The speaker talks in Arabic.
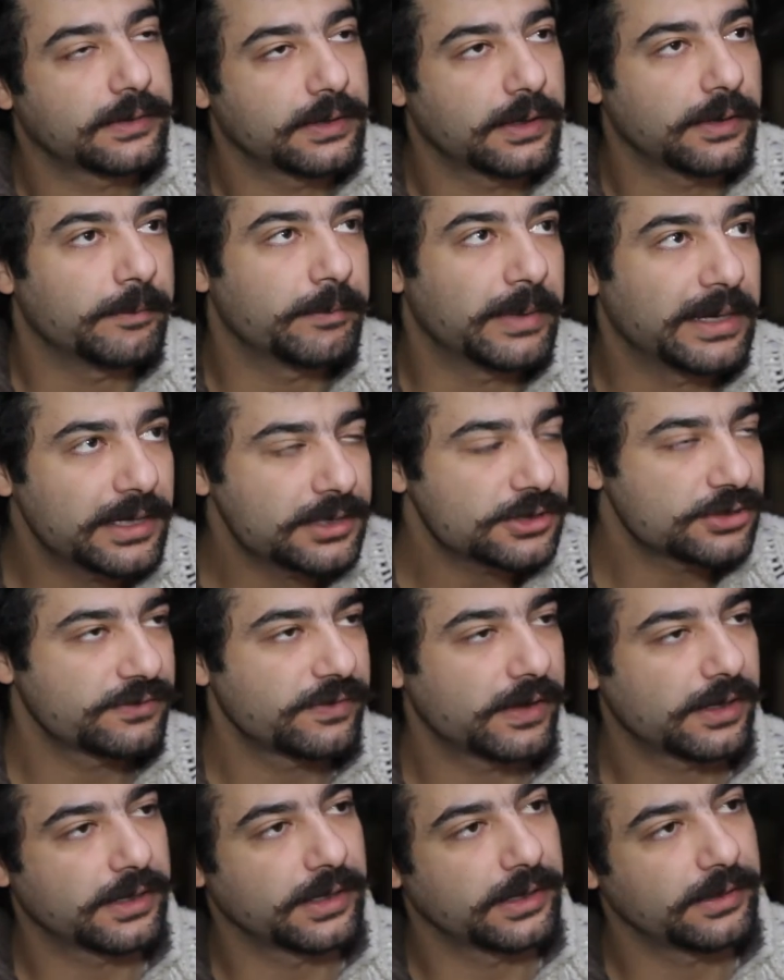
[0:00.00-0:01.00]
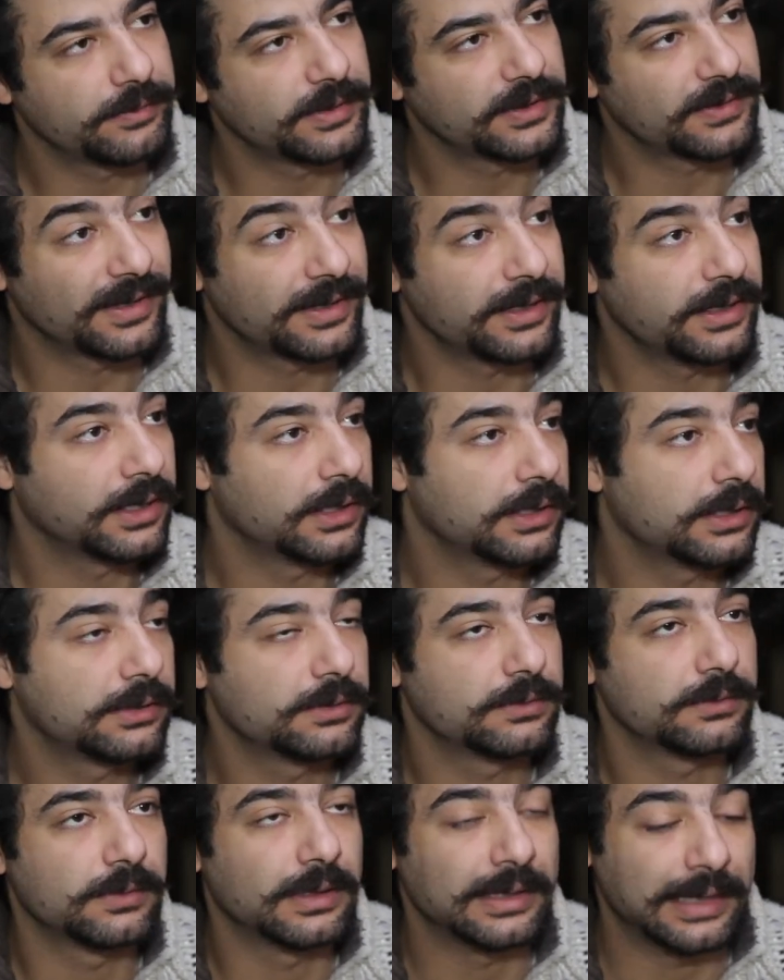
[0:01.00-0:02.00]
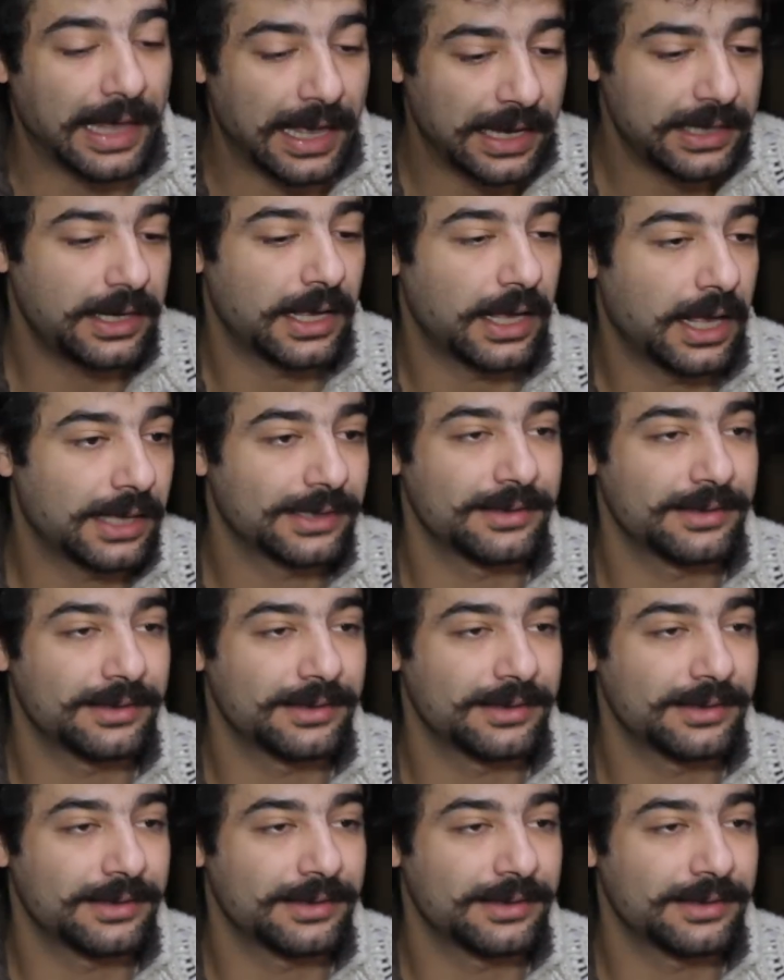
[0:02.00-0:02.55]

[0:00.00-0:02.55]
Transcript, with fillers: طيب بلشت تفكر بطريقه لهلا